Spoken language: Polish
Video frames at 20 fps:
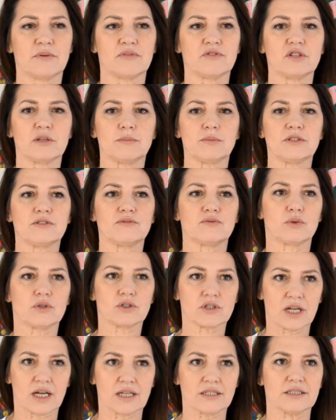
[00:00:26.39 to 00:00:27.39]
powinien być
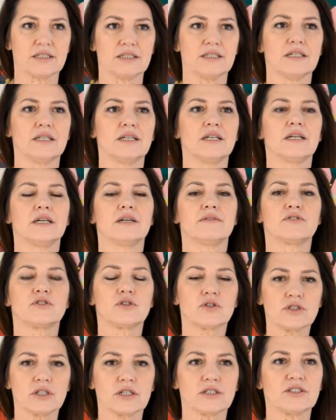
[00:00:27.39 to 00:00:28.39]
włączany w
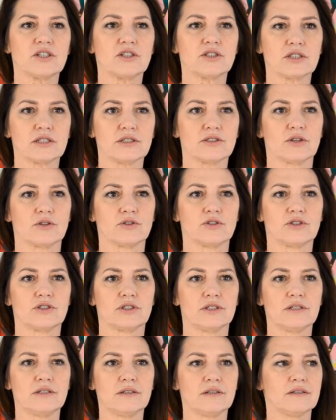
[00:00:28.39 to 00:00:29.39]
codzienne
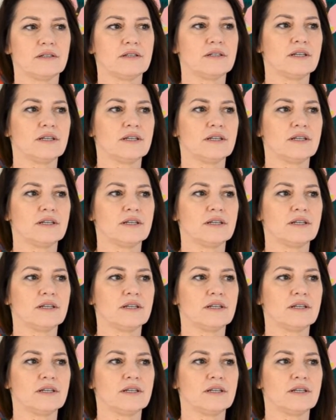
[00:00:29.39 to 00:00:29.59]
czynności,